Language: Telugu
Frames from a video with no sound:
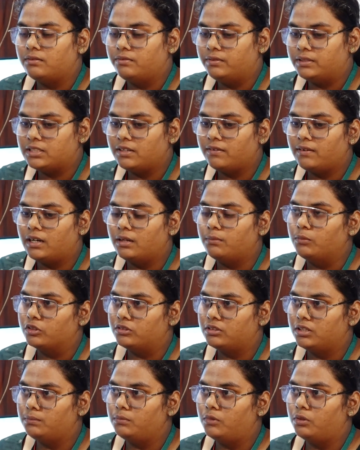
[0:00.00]
విజయవాడ
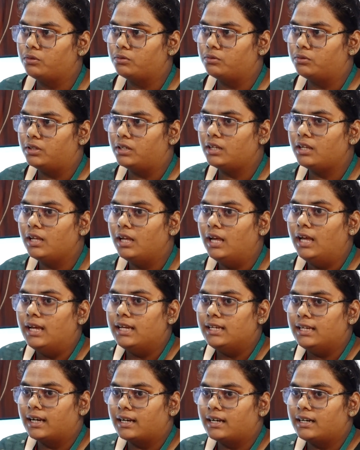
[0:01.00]
మొత్తంలో కూడా
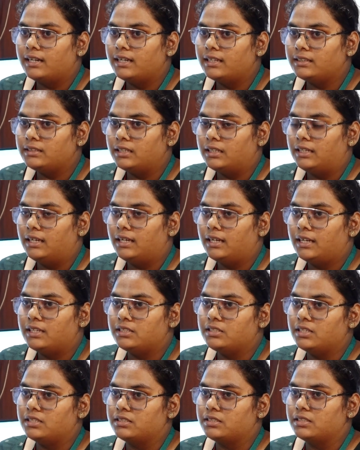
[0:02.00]
ఎక్కడైతే ఏ
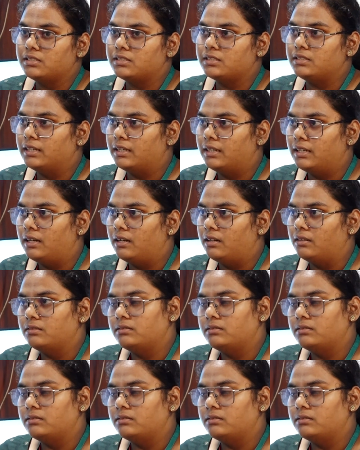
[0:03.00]
జంక్షన్స్ దగ్గర